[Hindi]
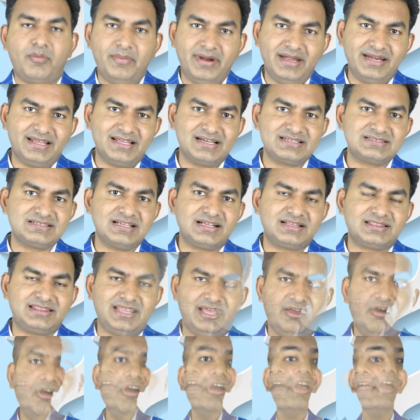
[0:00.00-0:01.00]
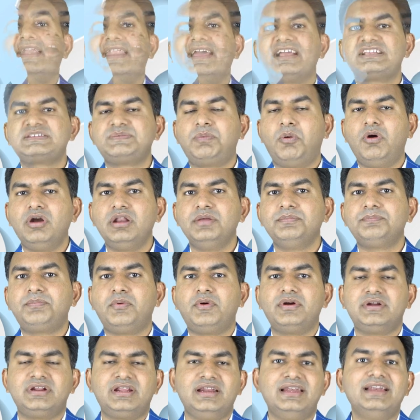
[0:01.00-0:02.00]
कमेंट कर सकते हो एंड एक्सपोर्ट
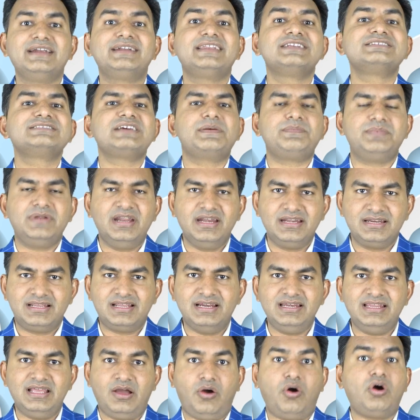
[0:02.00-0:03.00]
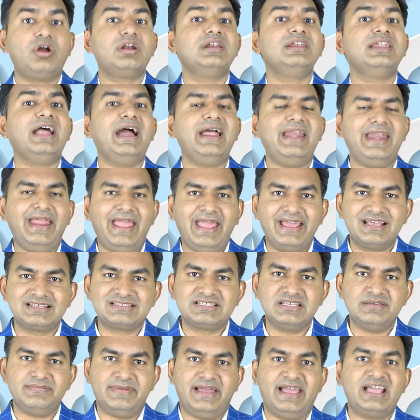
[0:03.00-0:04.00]
इंपोर्ट के लेटेस्ट अपडेट के लिए ऑनलाइन
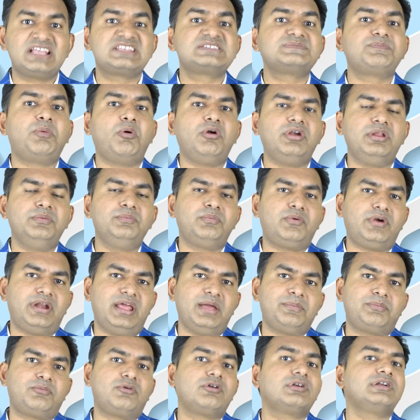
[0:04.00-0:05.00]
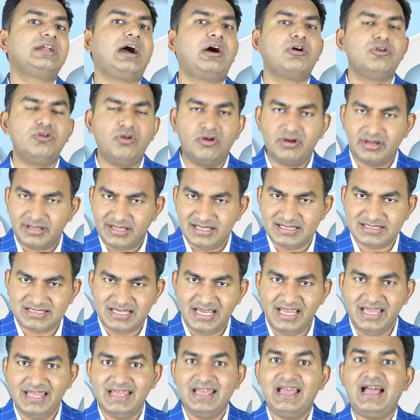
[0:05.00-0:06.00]
एक्जिम एक्सपोर्ट इंपोर्ट ऐप को डाउनलोड
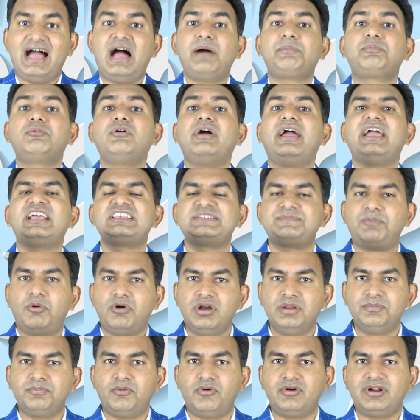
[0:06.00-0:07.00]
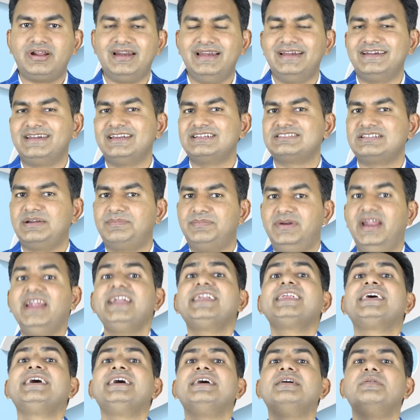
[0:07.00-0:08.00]
कीजिए आपको एक्सपोर्ट इंपोर्ट के लेटेस्ट
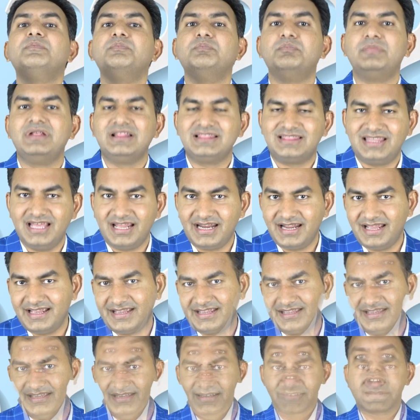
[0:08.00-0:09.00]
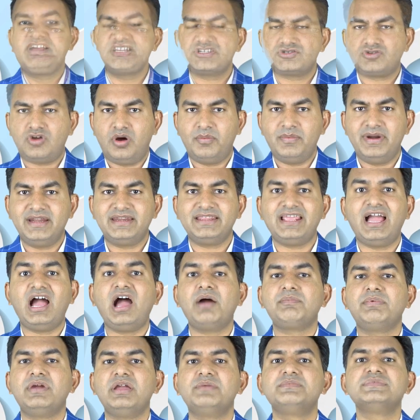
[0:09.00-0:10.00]
अपडेट मिलते रहेंगे फर्स्ट कॉमेंट
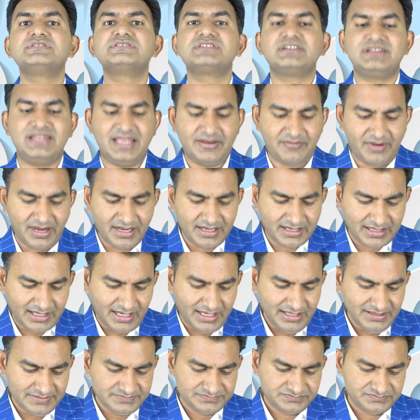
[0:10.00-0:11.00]
यहाँ पे है मिस्टर देवांग का